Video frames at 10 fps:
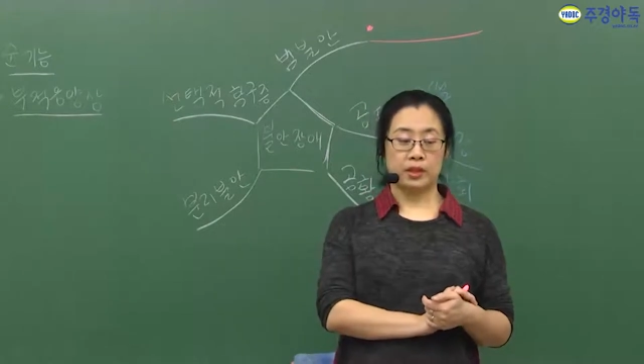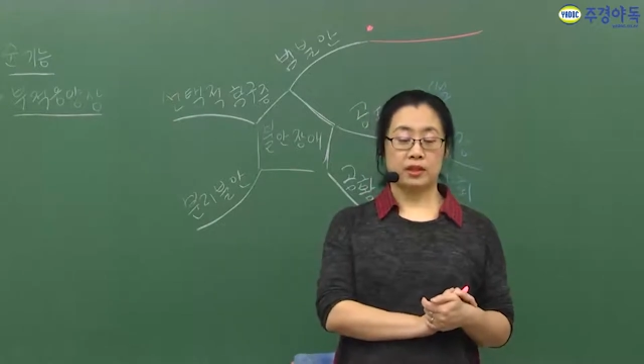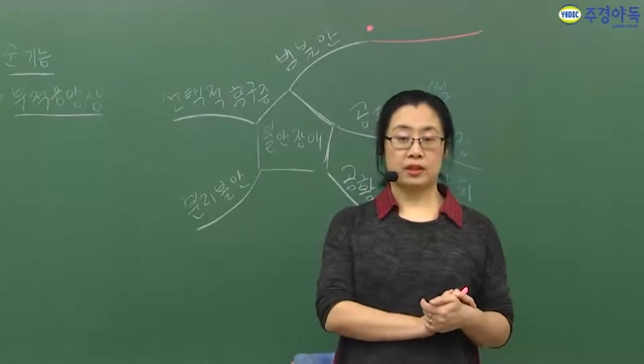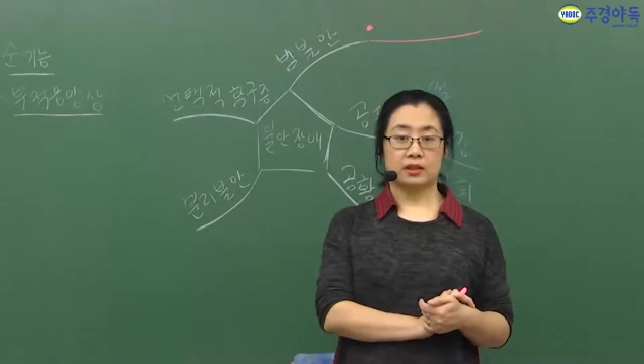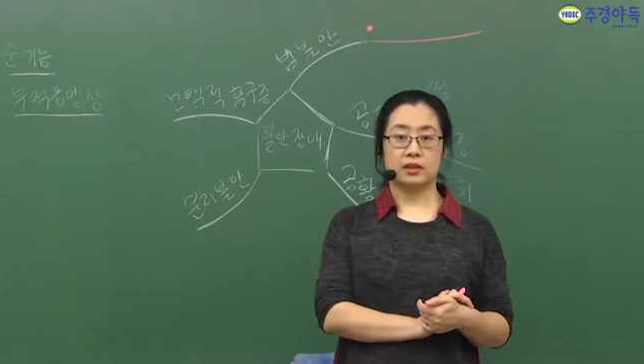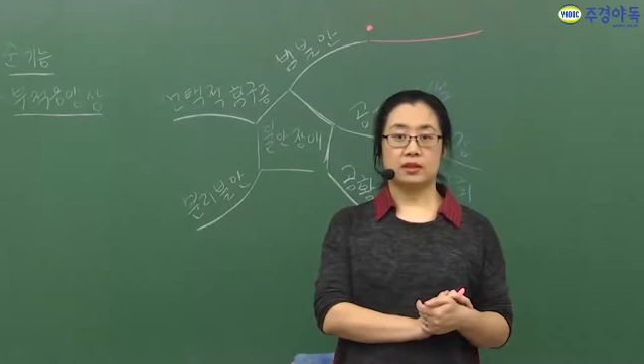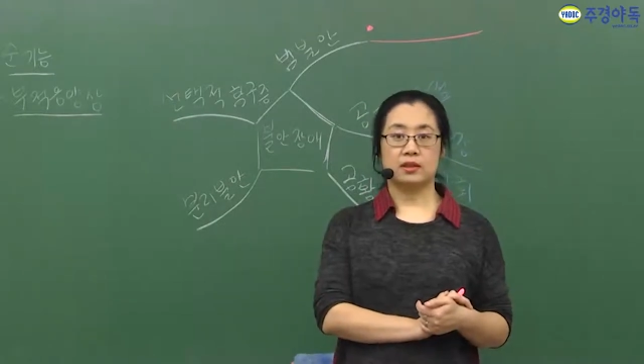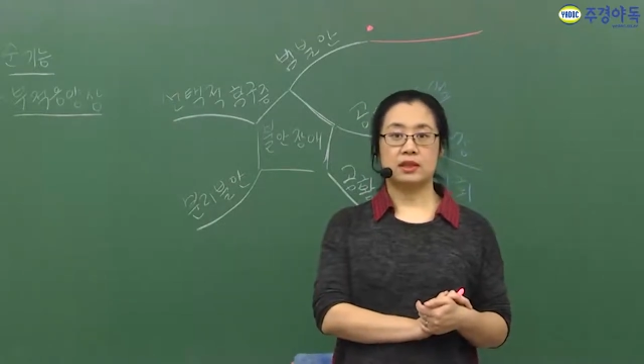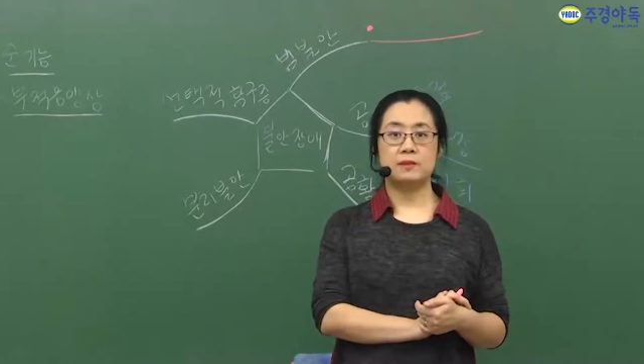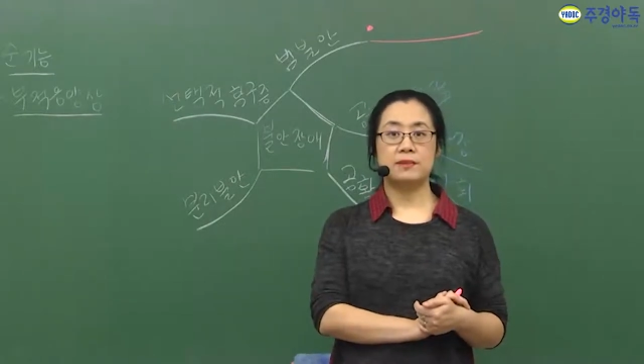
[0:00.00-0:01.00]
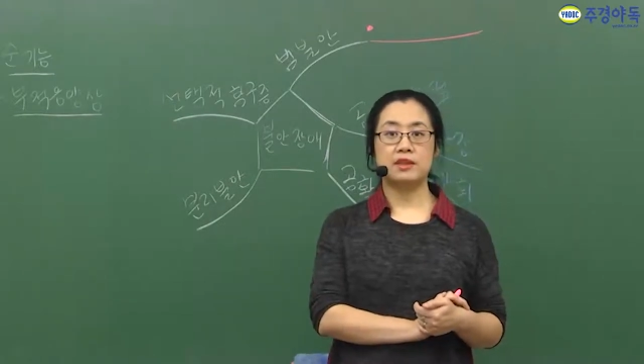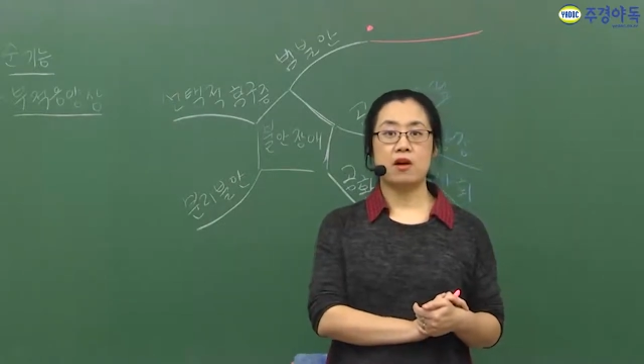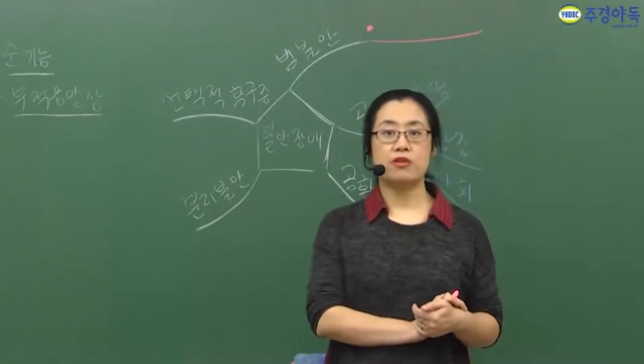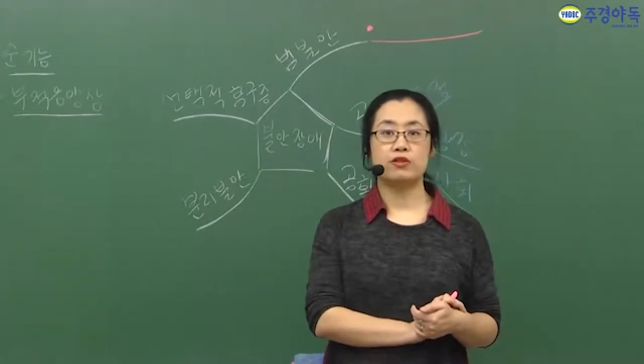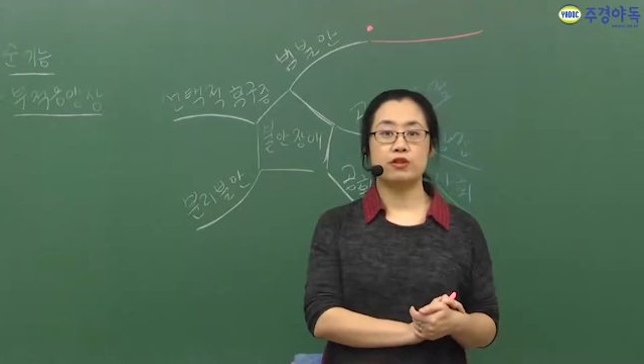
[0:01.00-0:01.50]
그
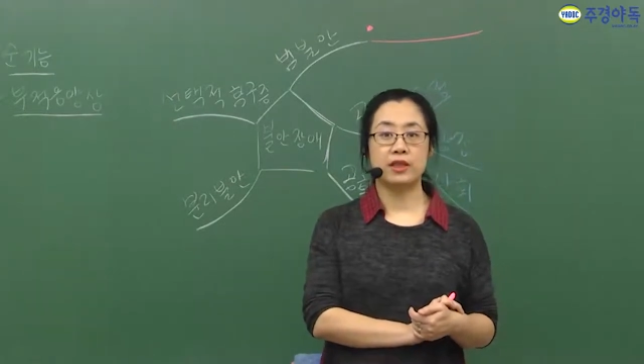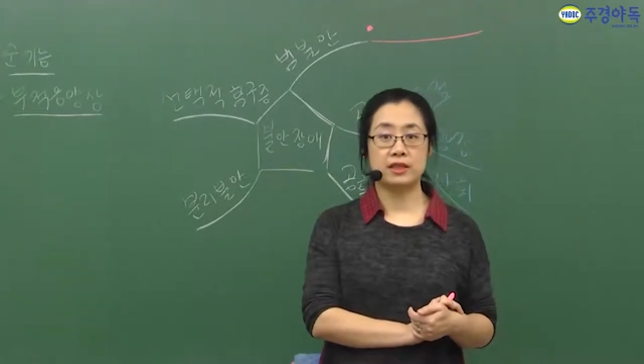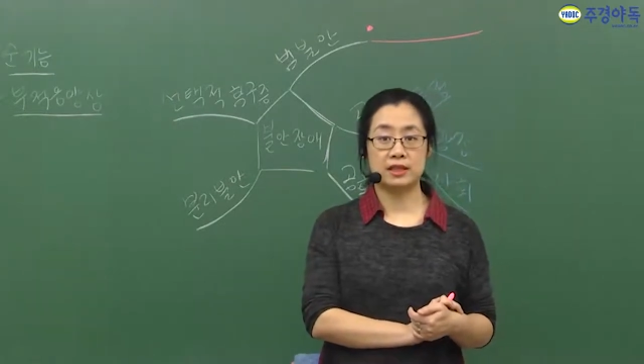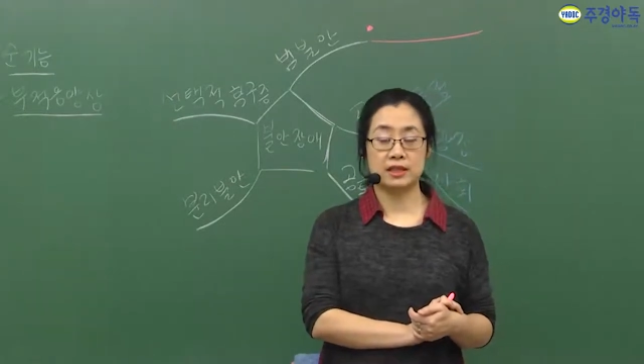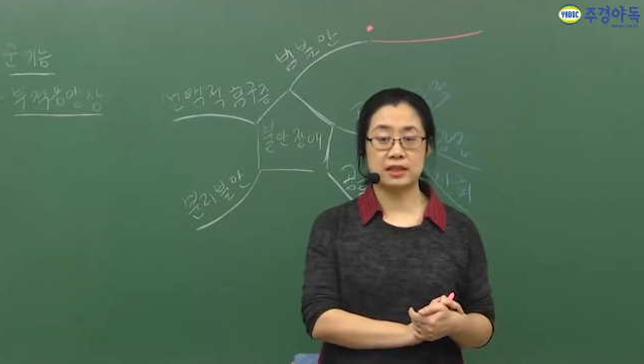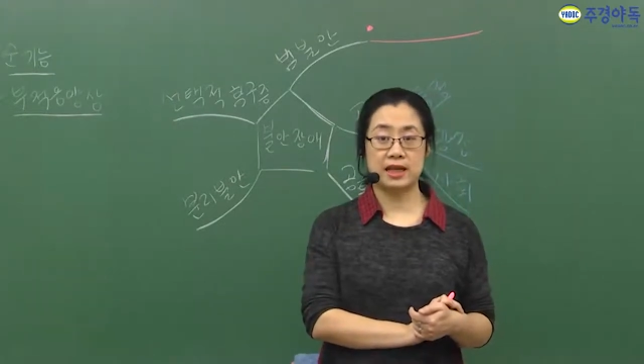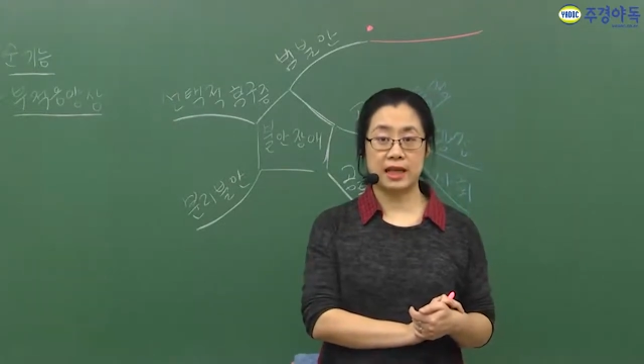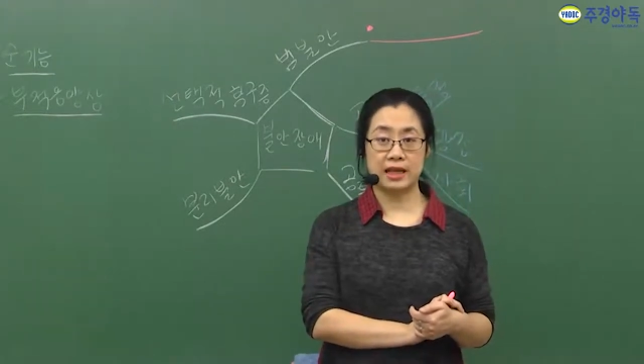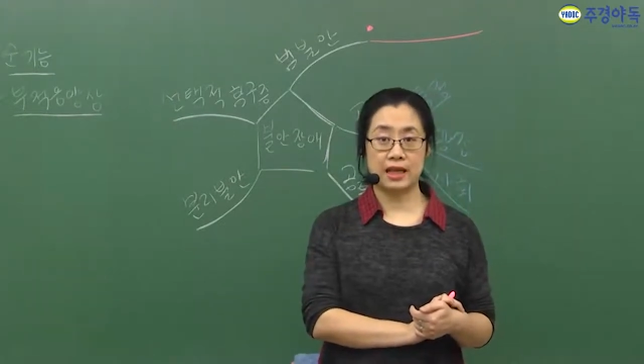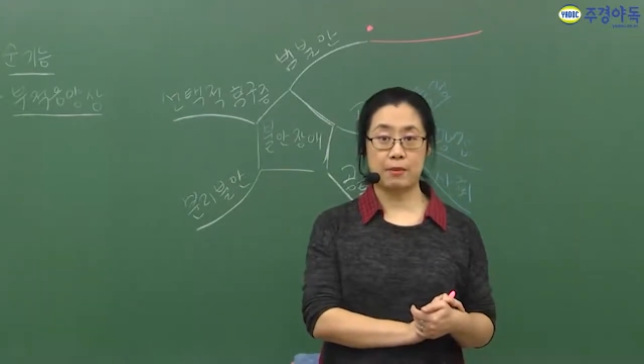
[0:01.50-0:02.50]
급성 스트레스 장애